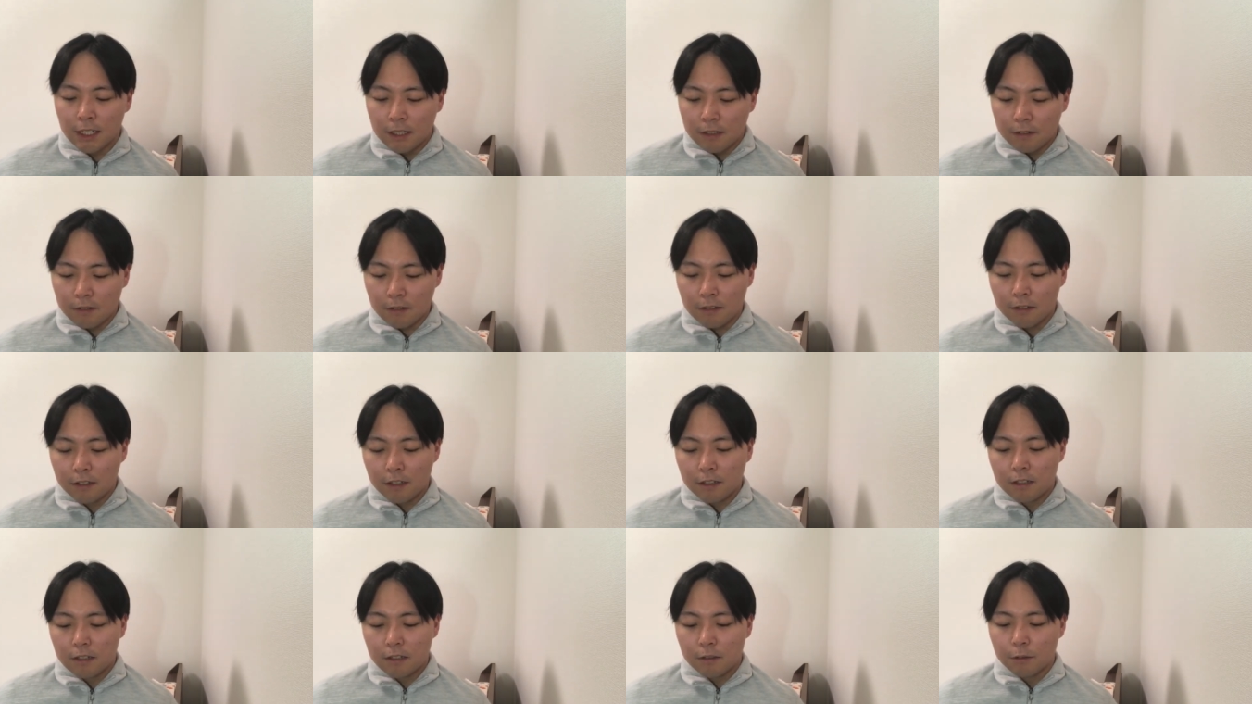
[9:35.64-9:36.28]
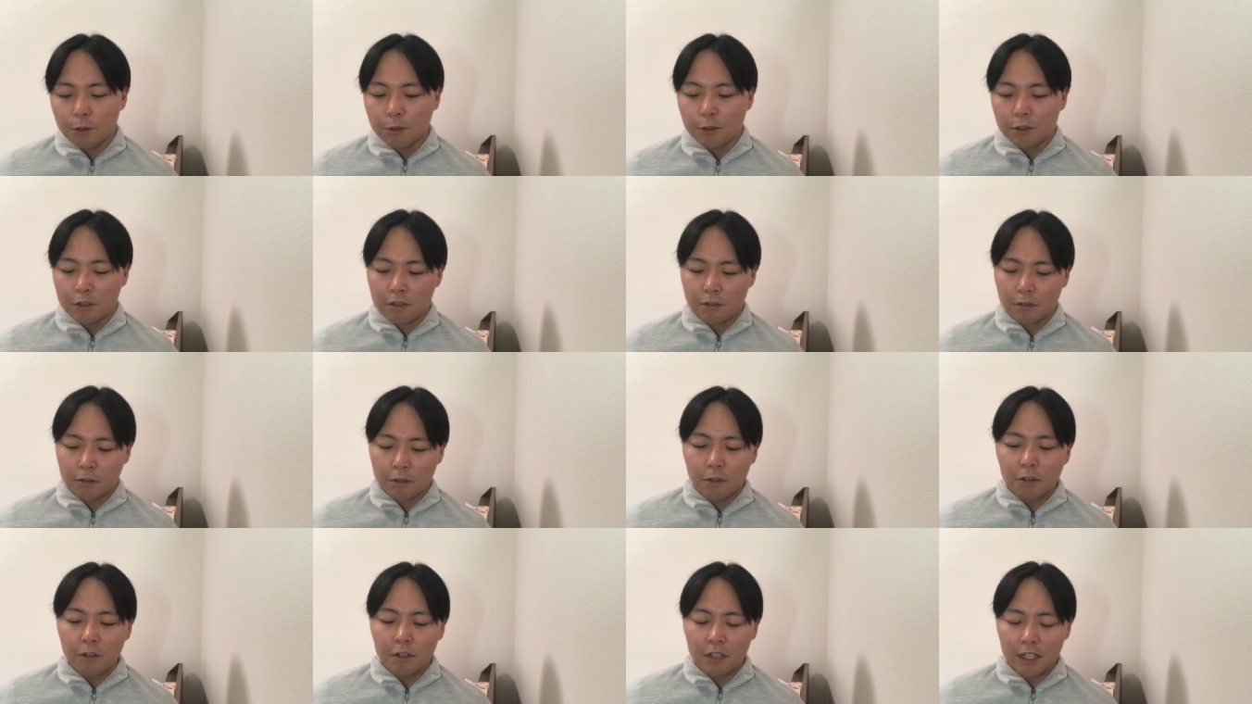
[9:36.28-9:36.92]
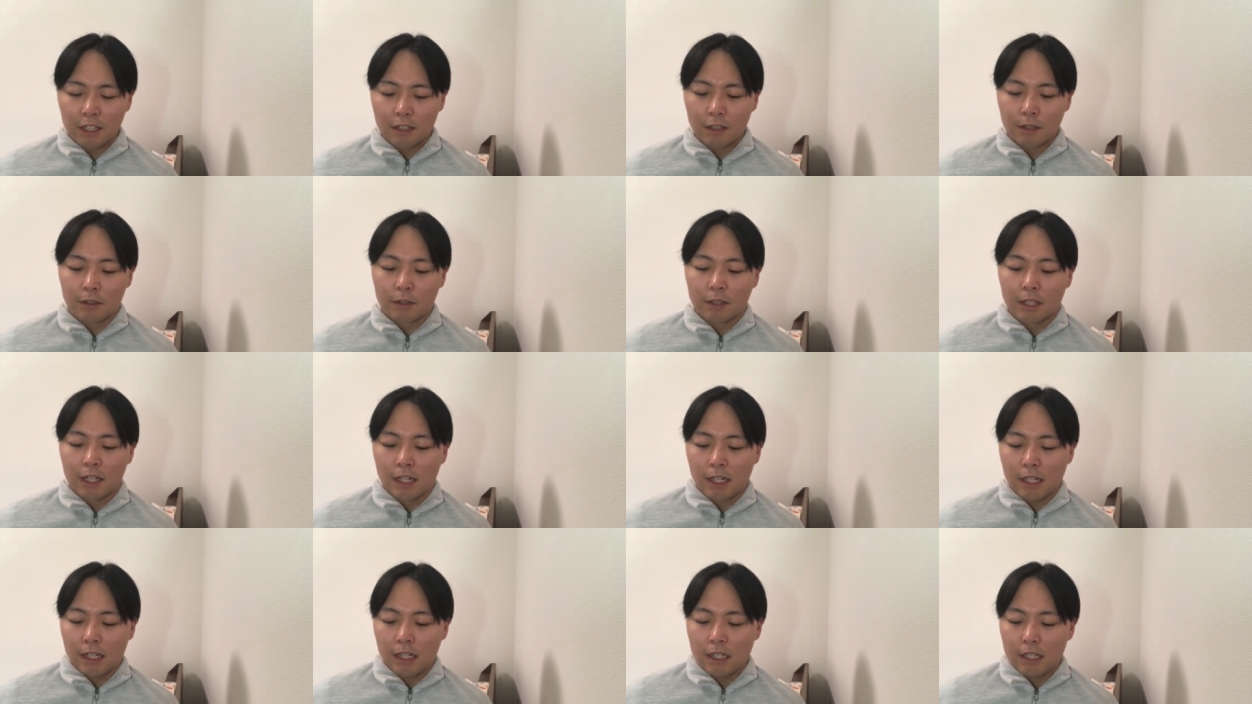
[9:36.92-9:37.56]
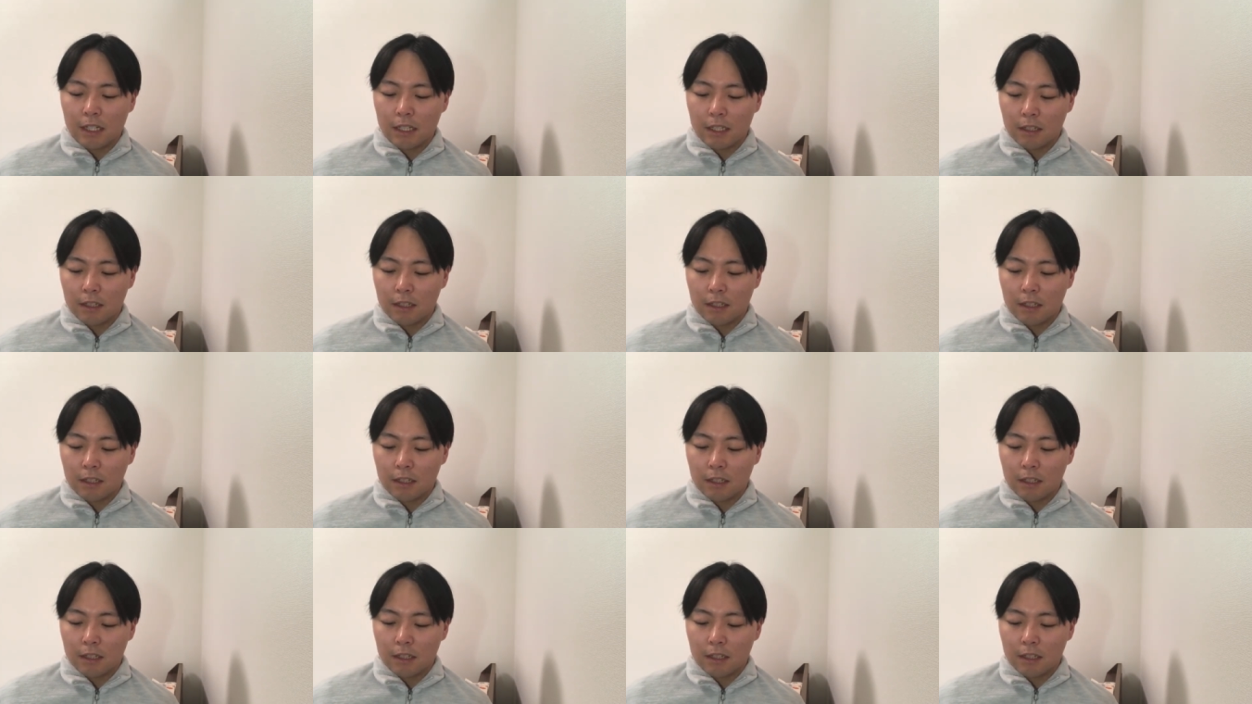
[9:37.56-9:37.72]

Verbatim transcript: うん、だからこうそこをなんとか